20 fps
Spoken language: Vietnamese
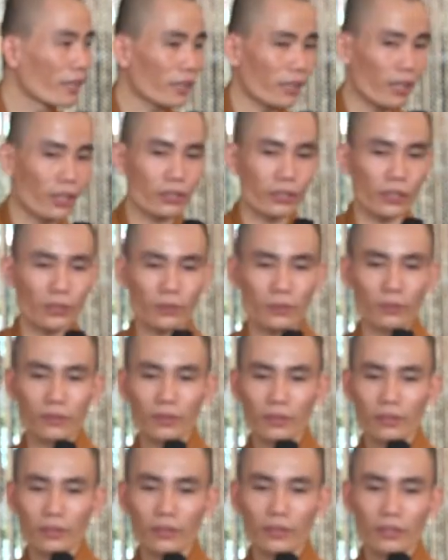Khó chịu.
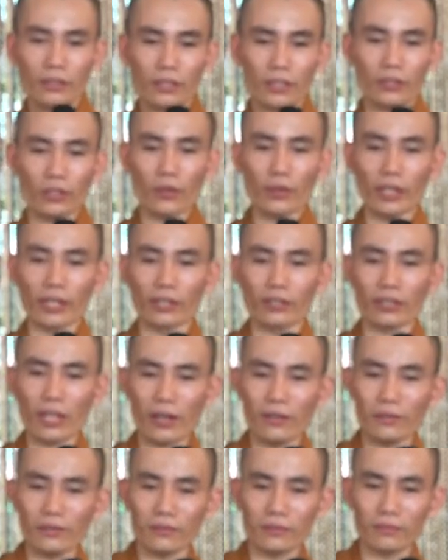Nó tốt hay nó
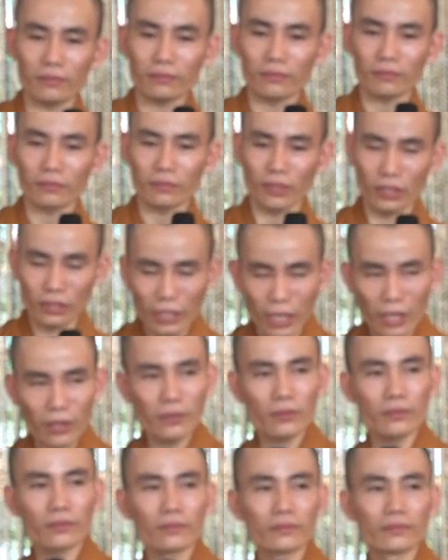xấu? Nó
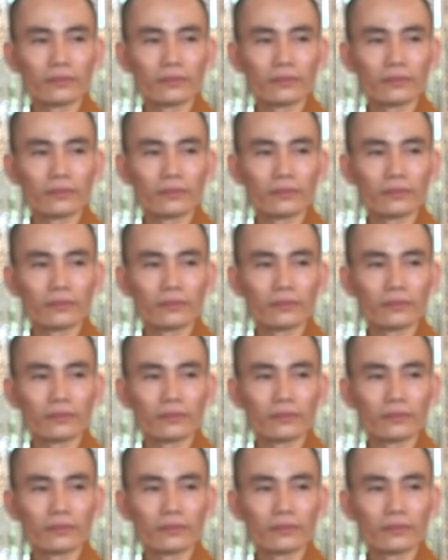xấu.